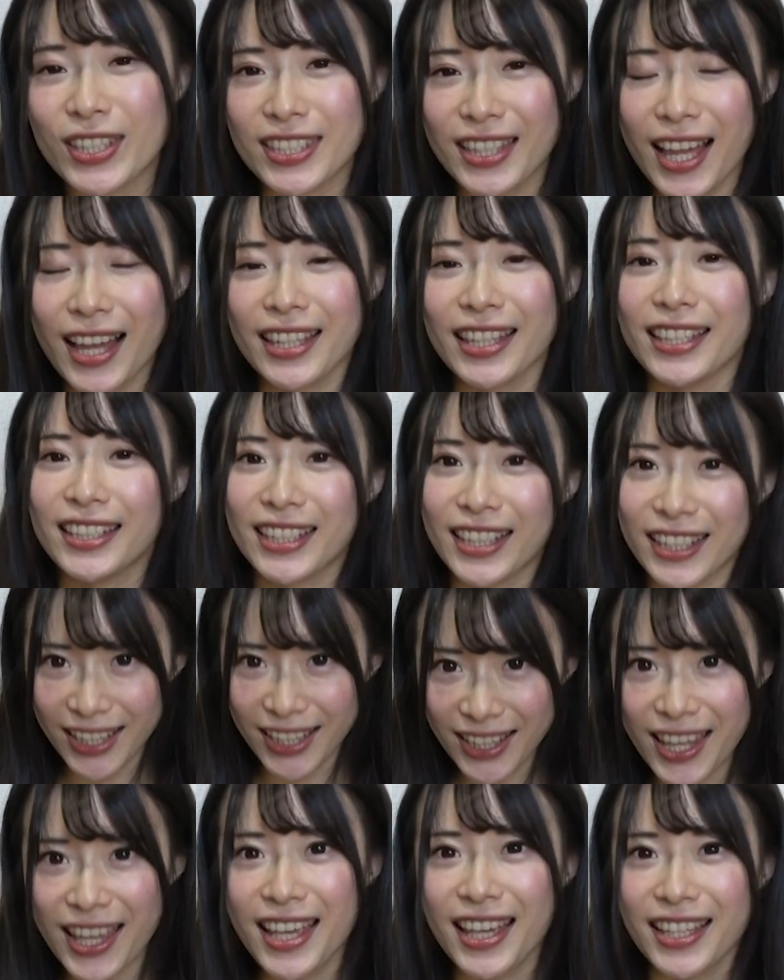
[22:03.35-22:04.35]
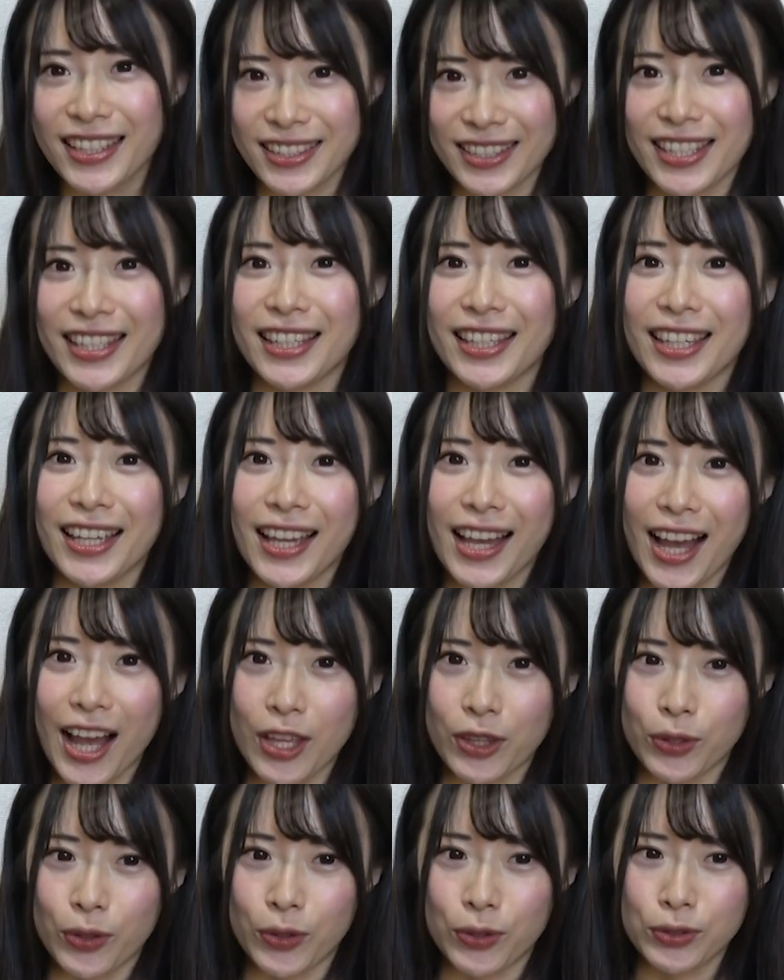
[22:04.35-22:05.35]
最初に明したやり方で、
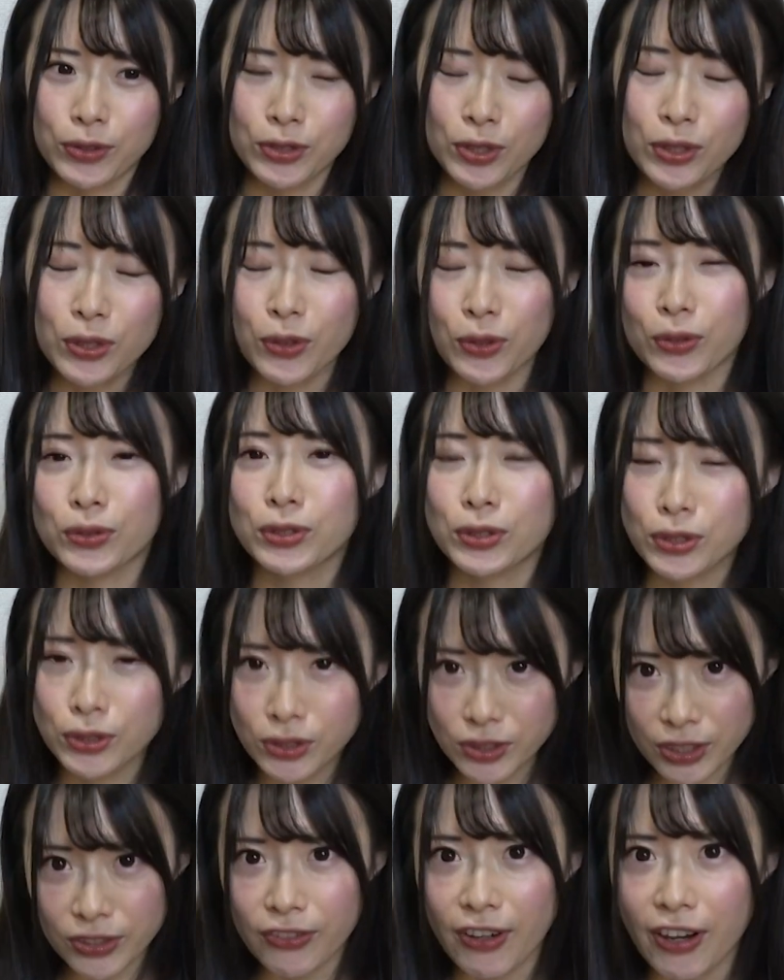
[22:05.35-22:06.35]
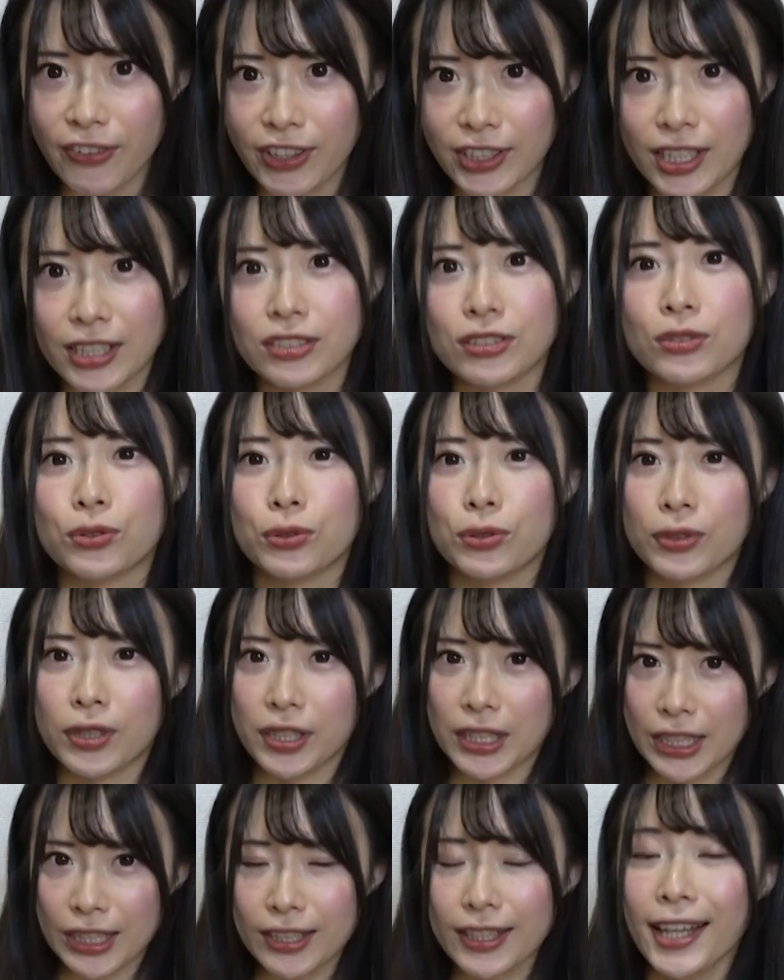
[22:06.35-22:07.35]
ぜひ、あの、ちょっとすぐに
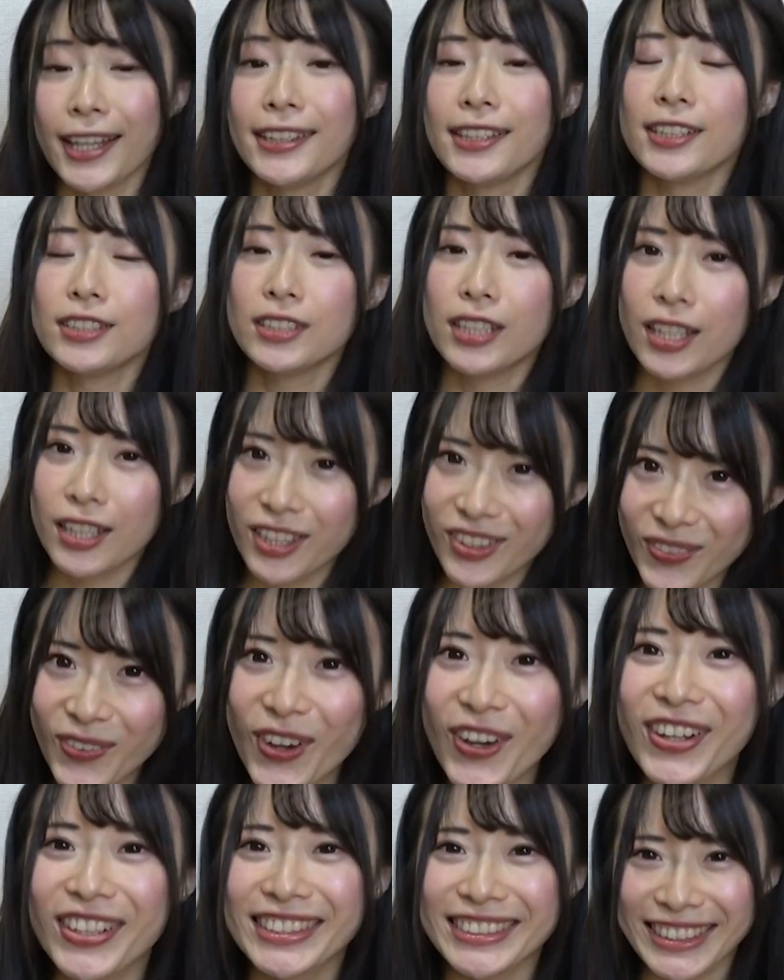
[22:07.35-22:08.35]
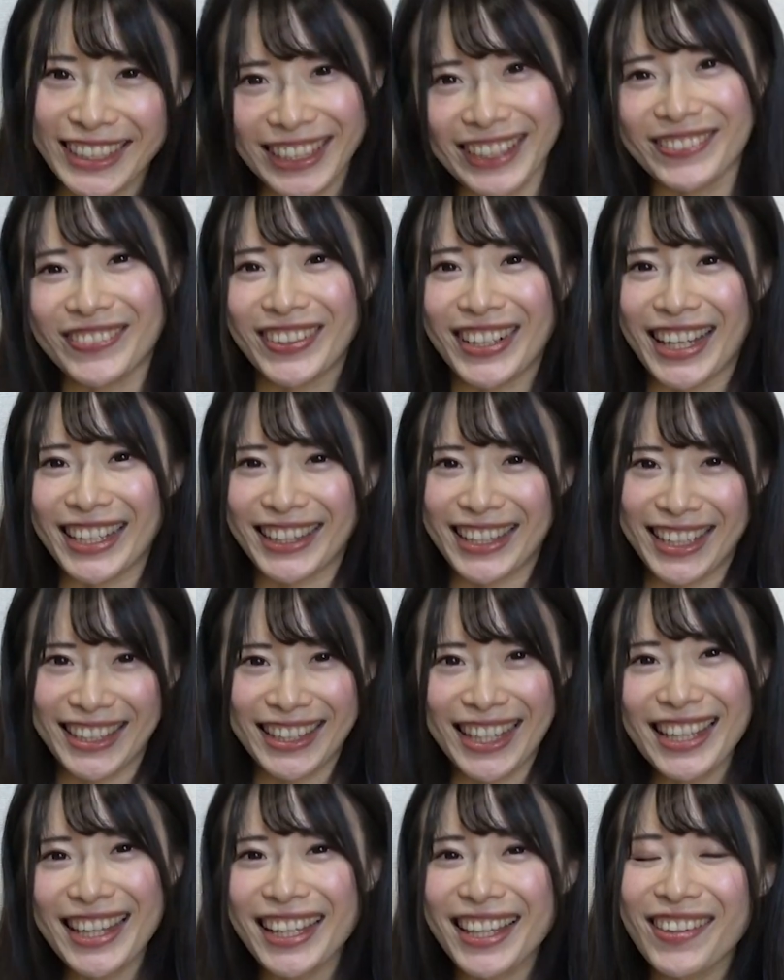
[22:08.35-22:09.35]
は渡すことができないんですけれども、
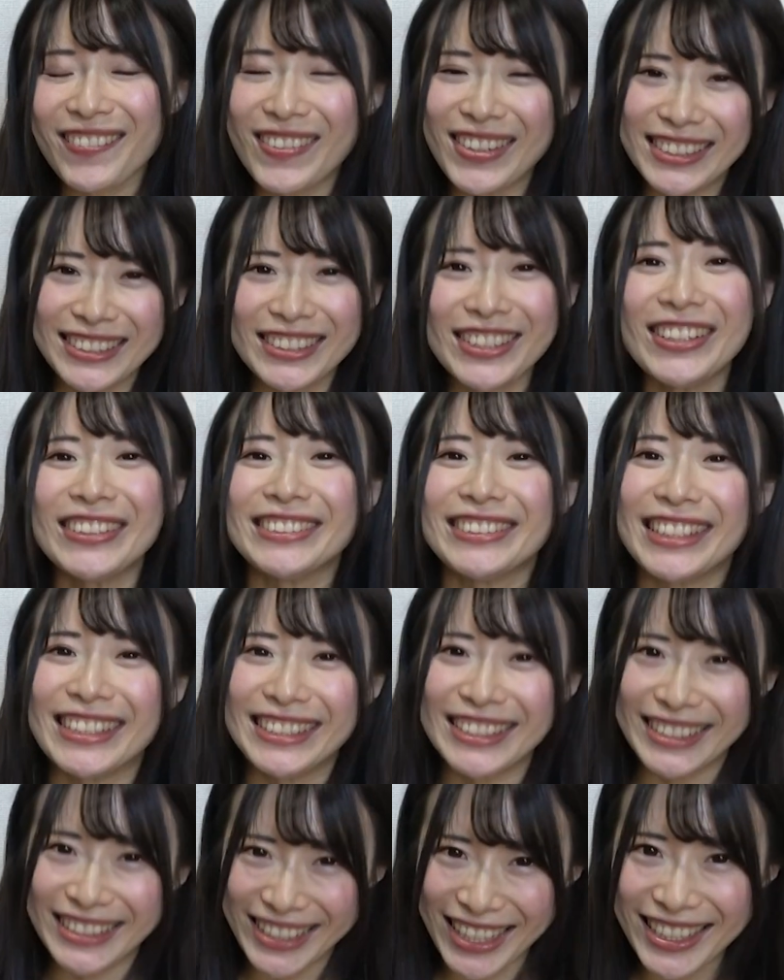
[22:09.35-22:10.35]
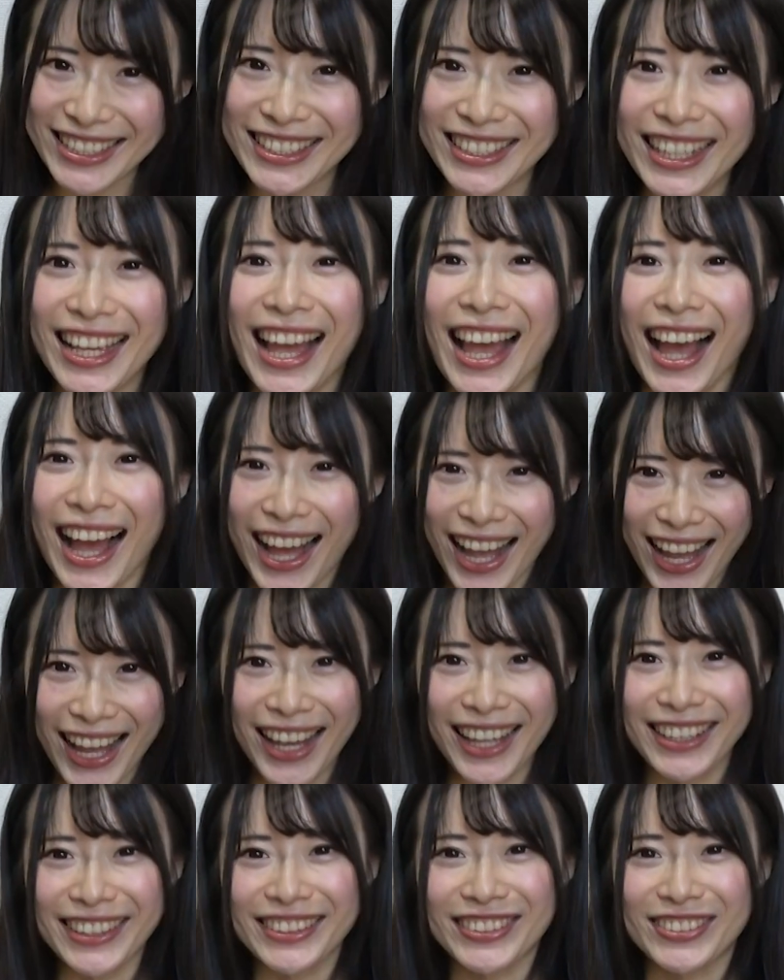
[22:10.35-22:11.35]
ぜひもらっていただけますと嬉しい
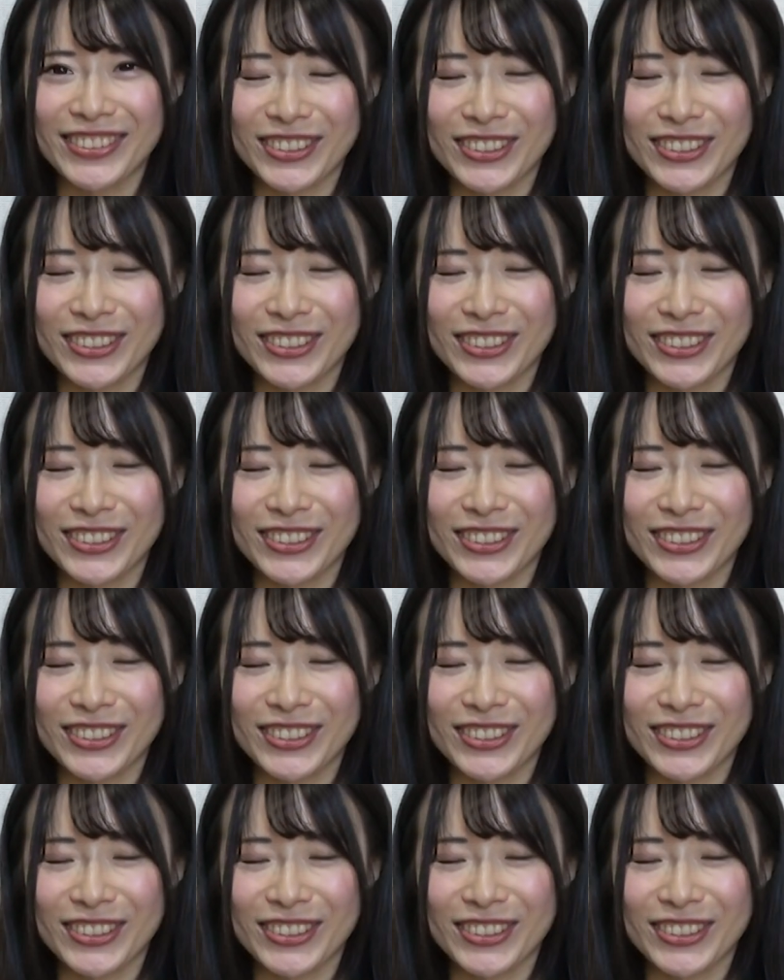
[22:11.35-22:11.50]
です。